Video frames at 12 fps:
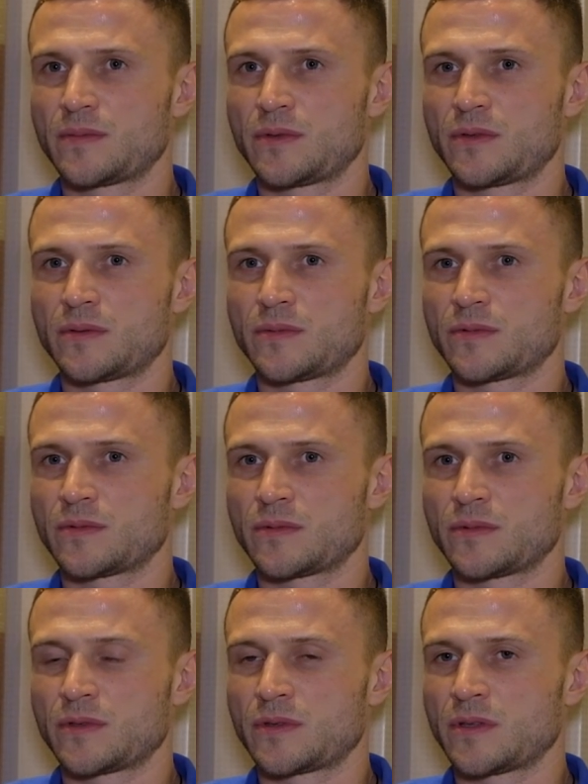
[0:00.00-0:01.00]

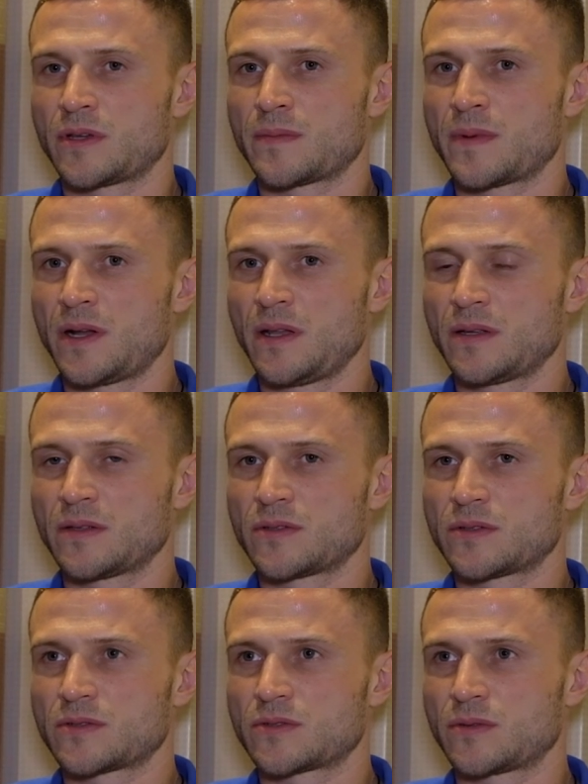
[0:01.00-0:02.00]
Поэтому это нормально,
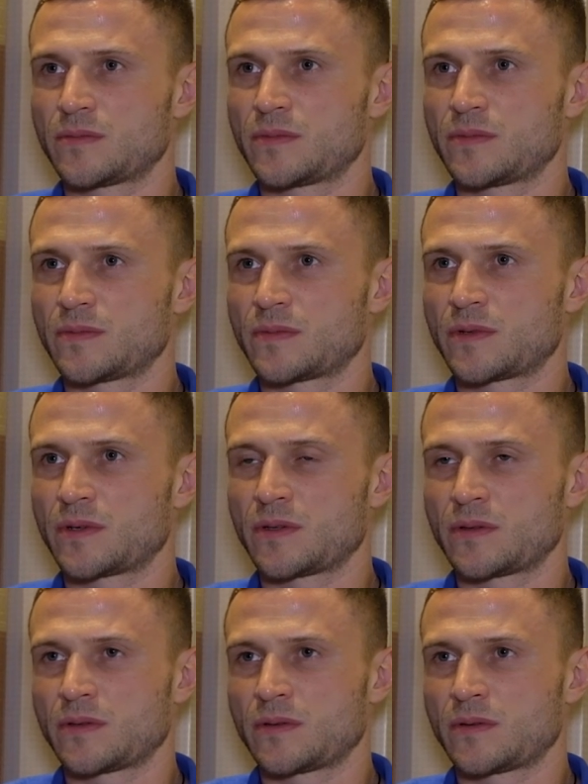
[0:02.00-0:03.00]
что мы
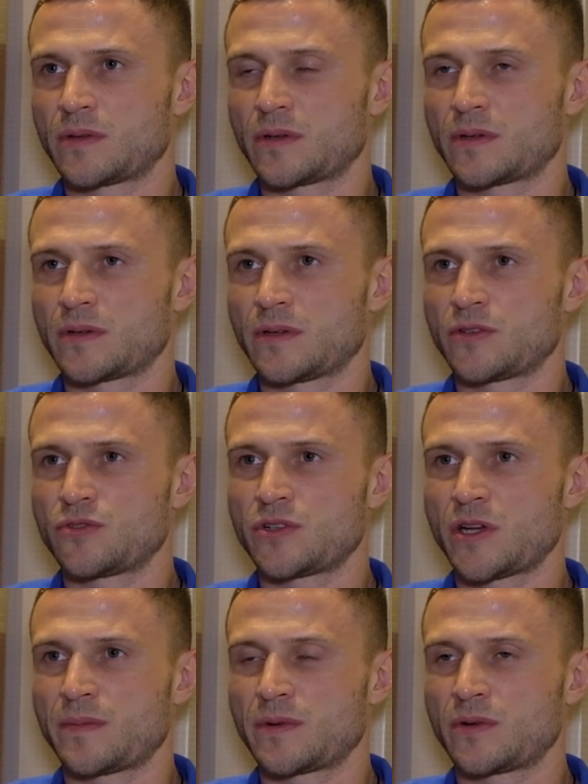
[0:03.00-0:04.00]
так
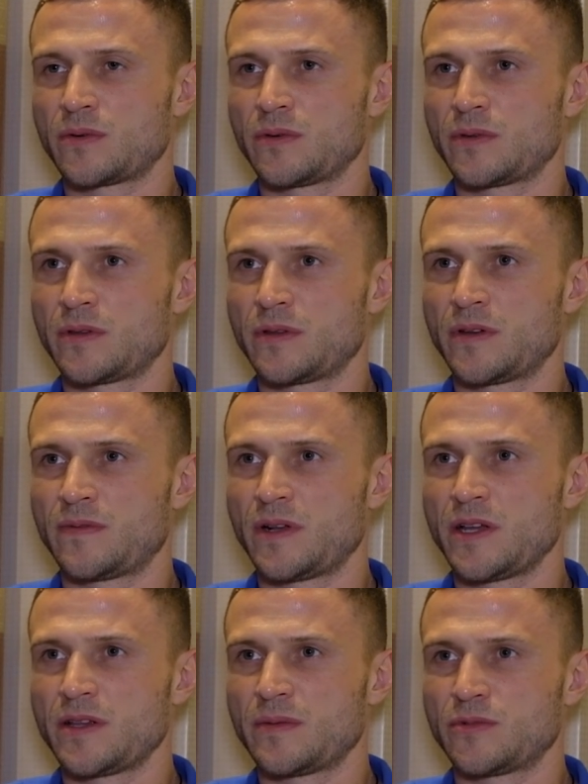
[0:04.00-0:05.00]
ощущаем какое-то
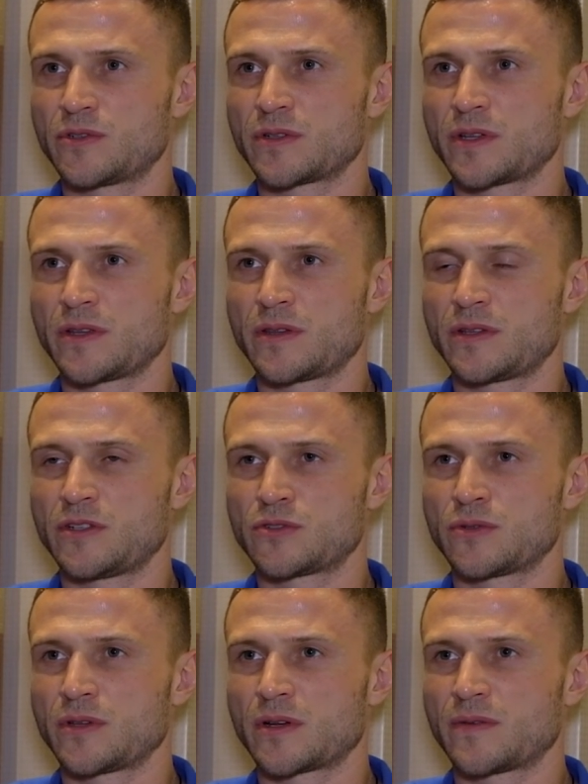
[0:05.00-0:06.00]
давление, может, какие-то из
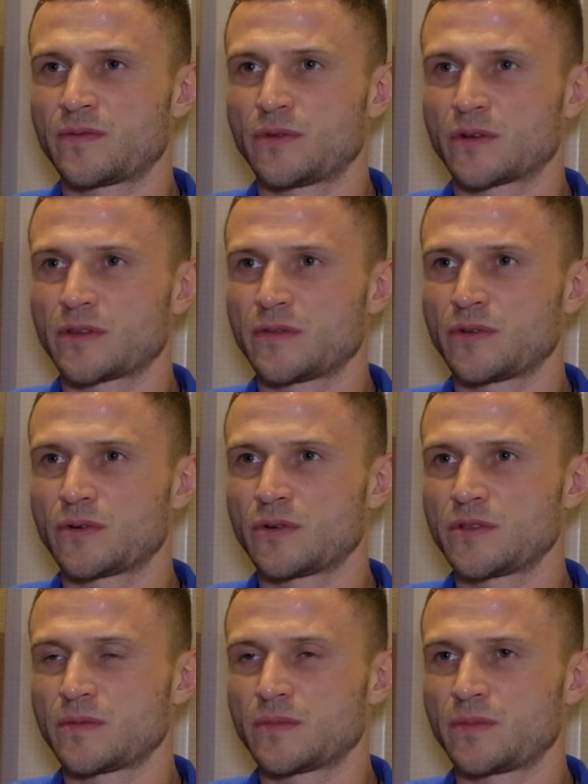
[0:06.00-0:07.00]
зоны комфорта
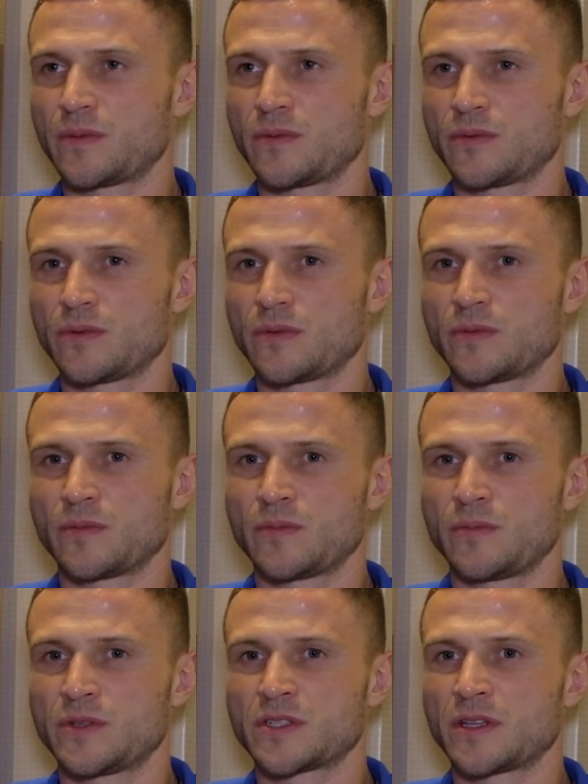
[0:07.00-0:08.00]
выходим, но
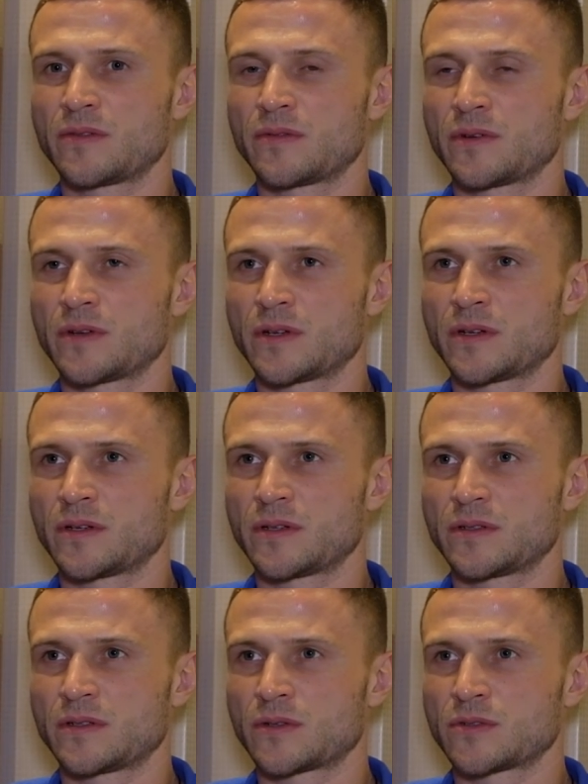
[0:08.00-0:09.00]
без этого
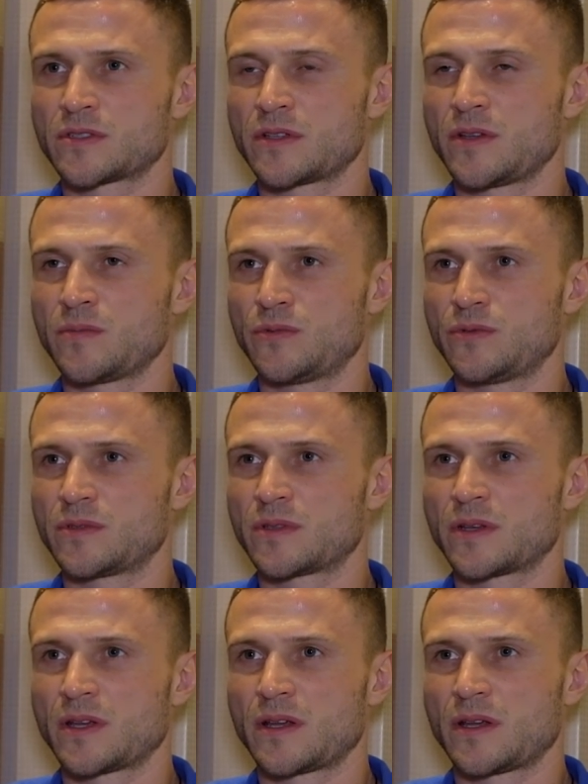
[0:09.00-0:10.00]
э, роста не будет.
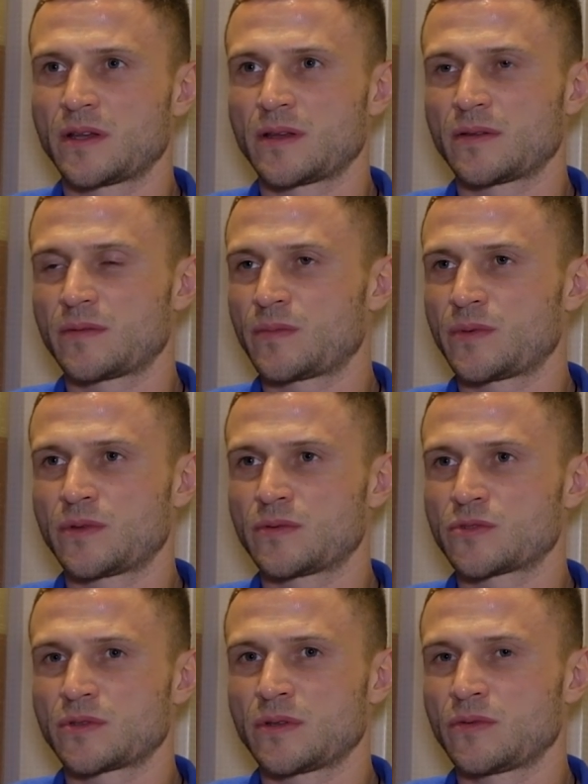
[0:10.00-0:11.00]
Потому
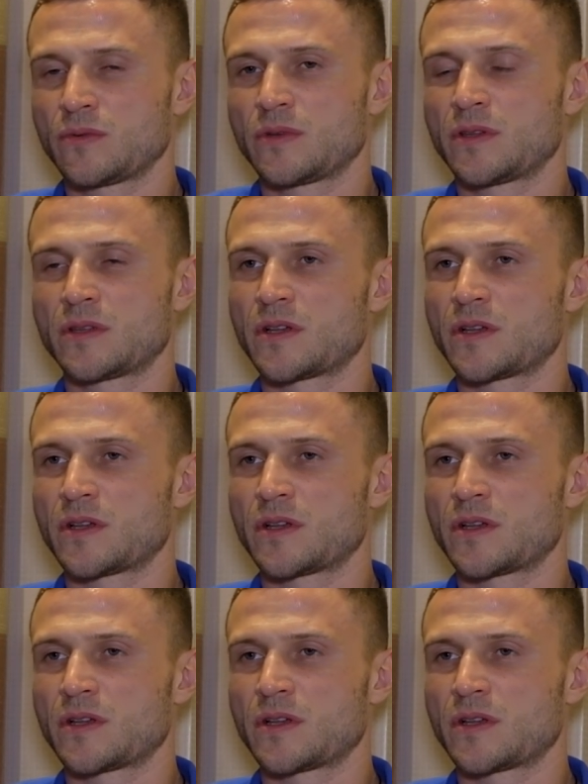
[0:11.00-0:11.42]
что ну, это